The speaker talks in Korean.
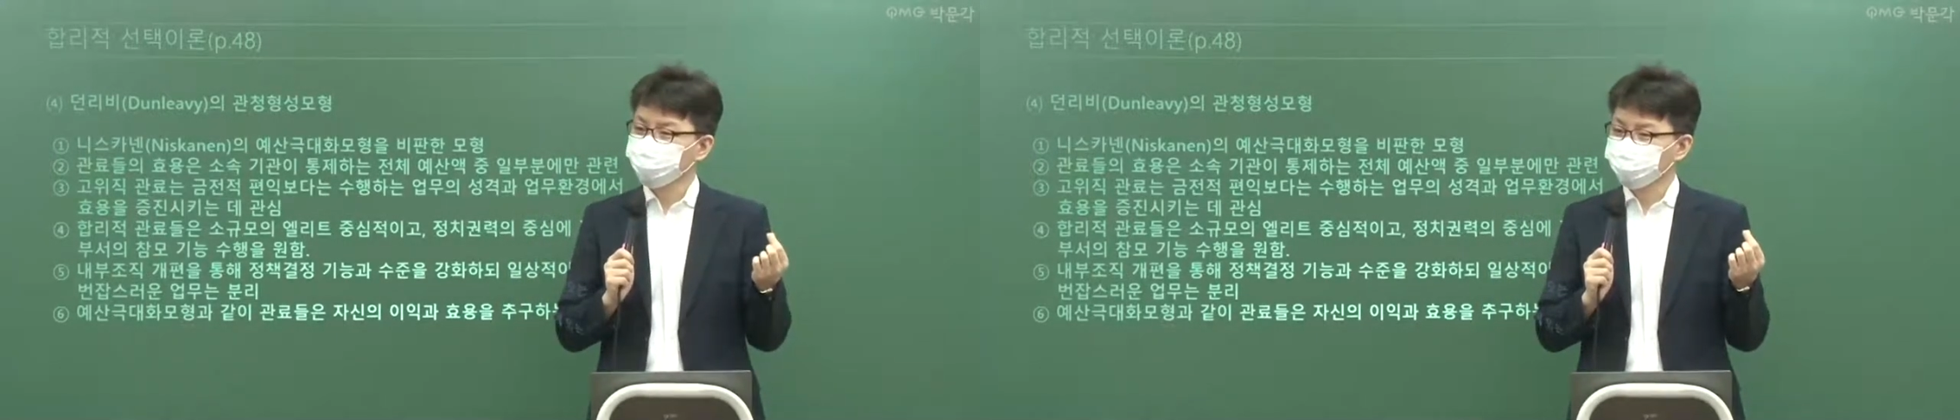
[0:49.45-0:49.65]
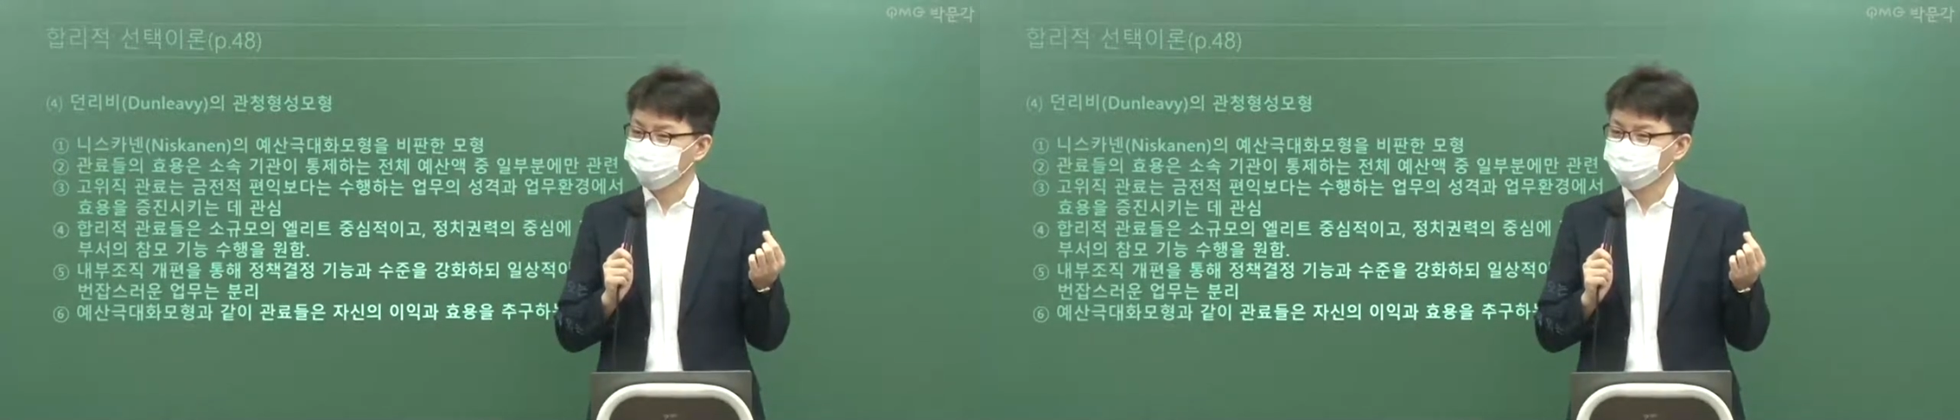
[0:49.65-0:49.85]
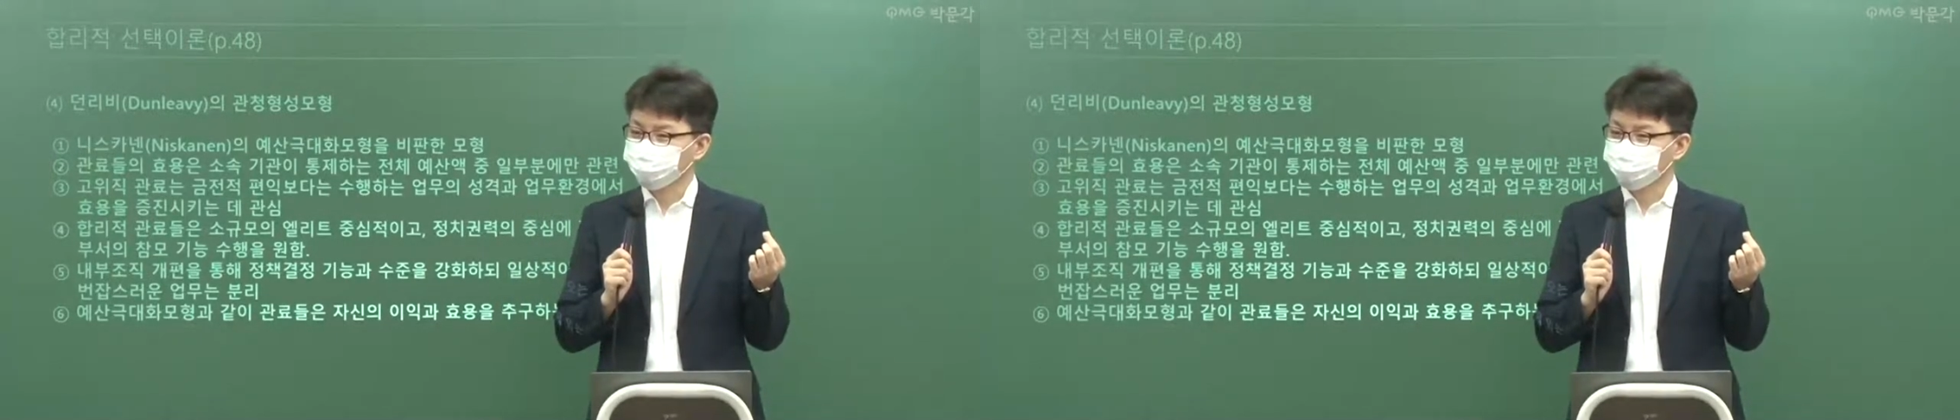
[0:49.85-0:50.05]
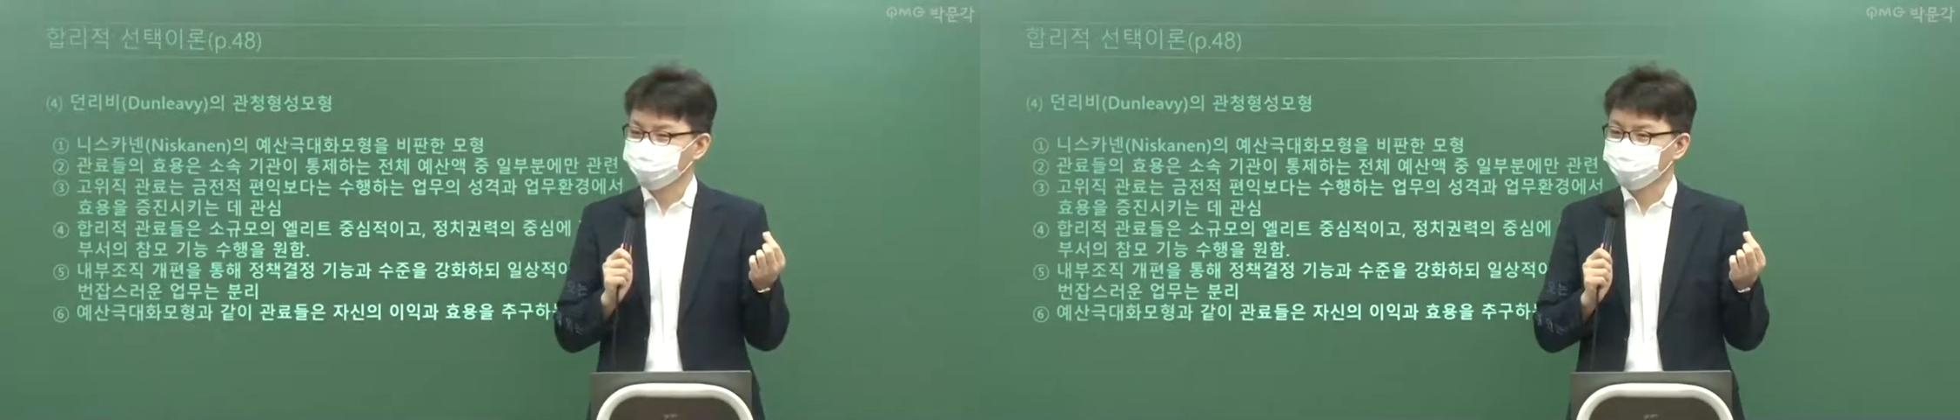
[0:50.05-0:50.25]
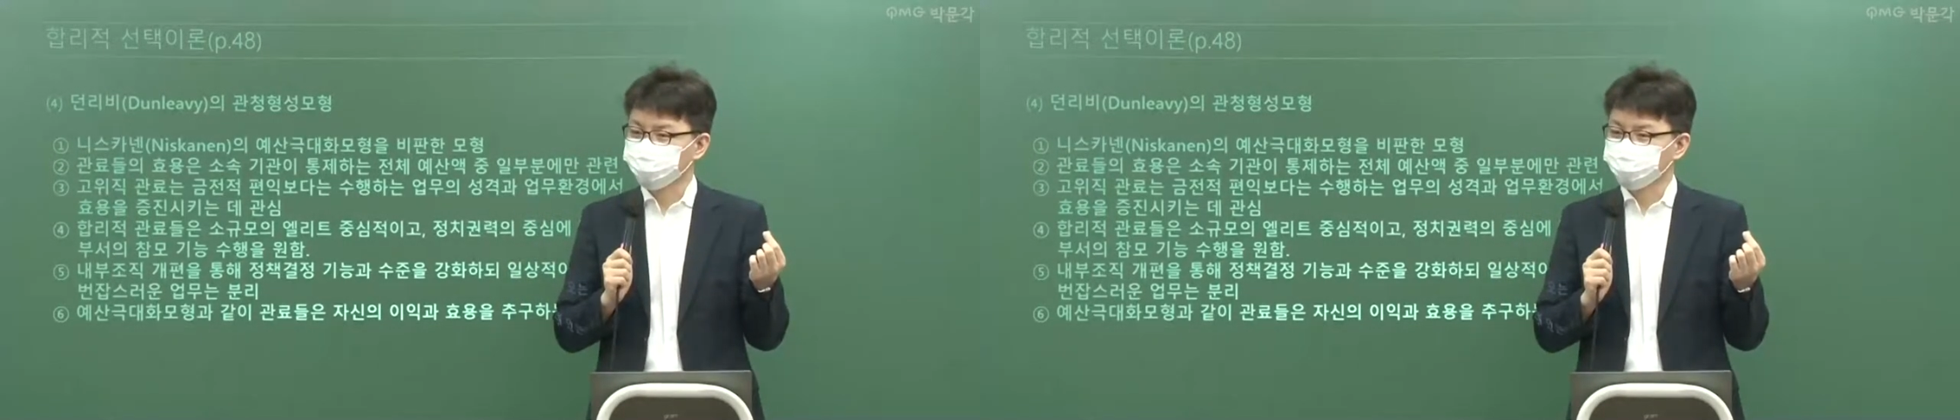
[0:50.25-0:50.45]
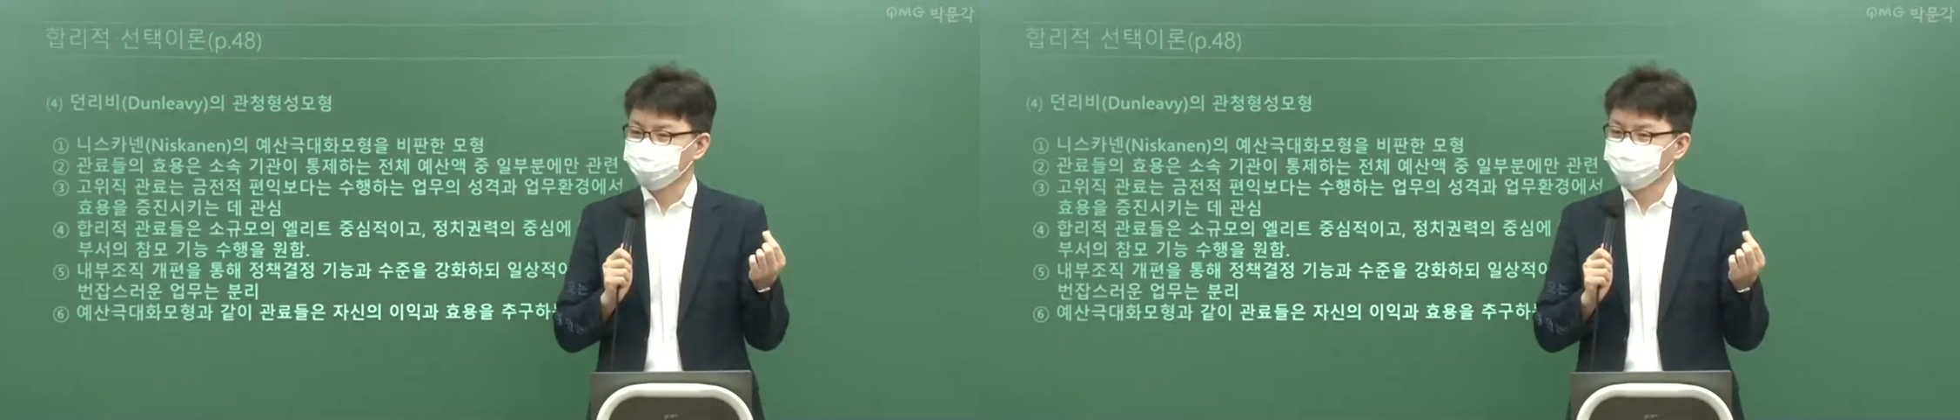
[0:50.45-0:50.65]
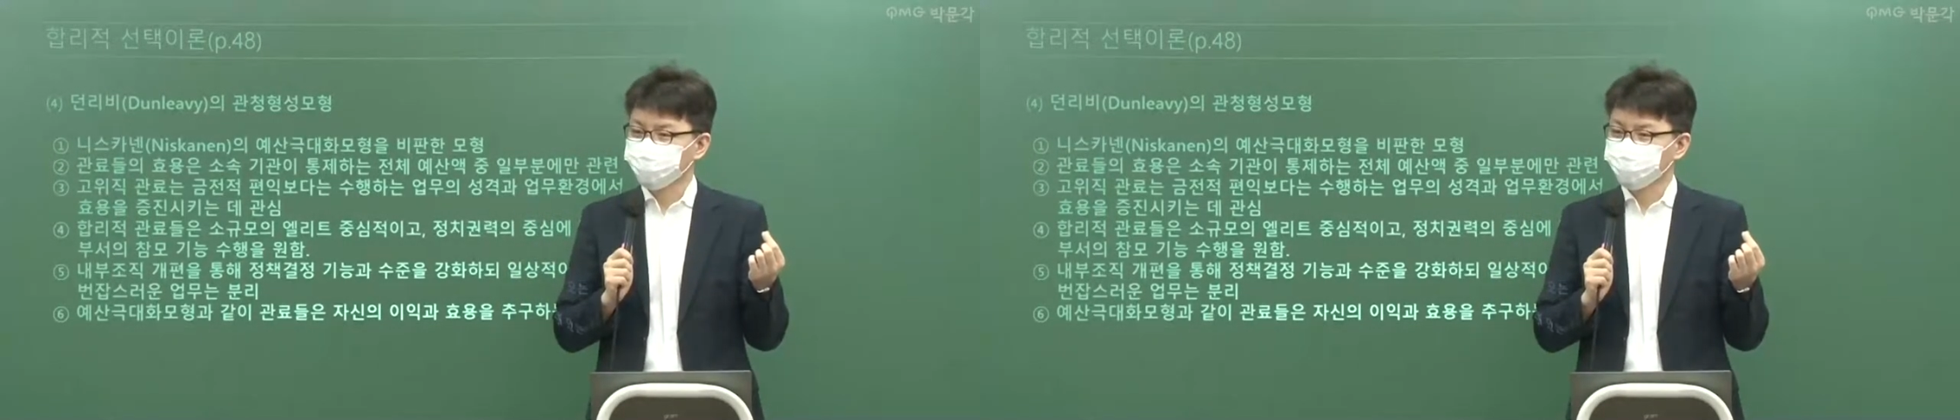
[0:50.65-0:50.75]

보는 거기 때문에